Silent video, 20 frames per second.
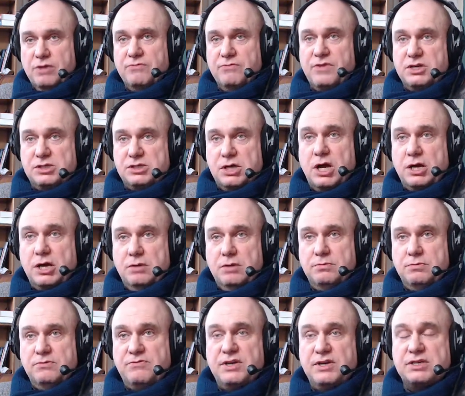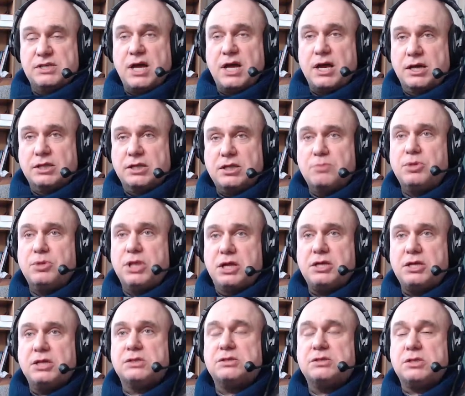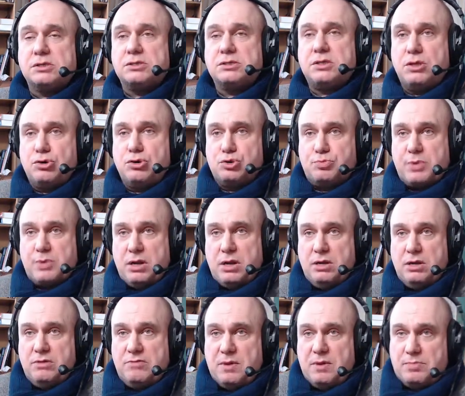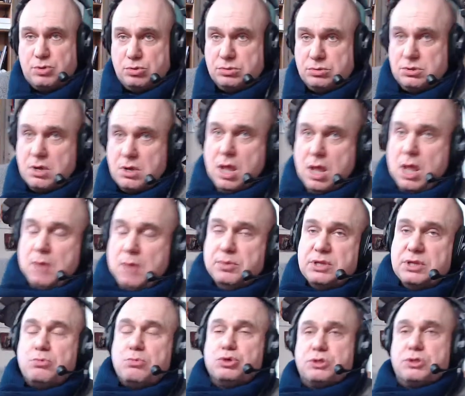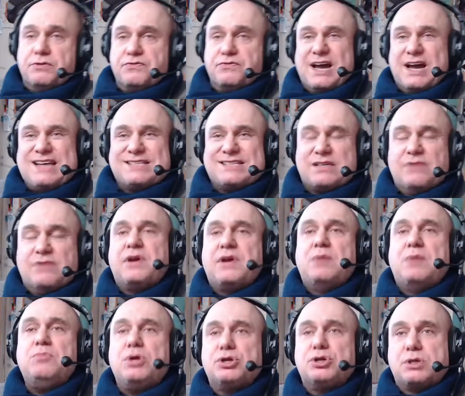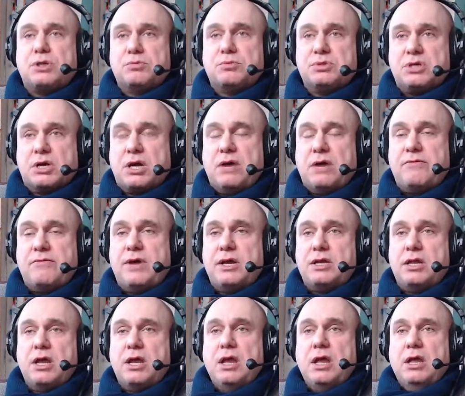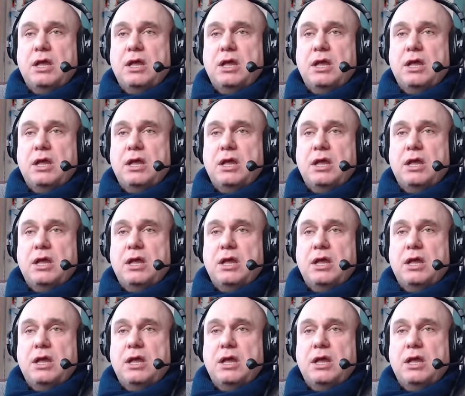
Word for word: Васага, Васага, ты молодец, ты задаешь правильный вопрос. Потому что в КАСКО, в коммерческом страховании... Там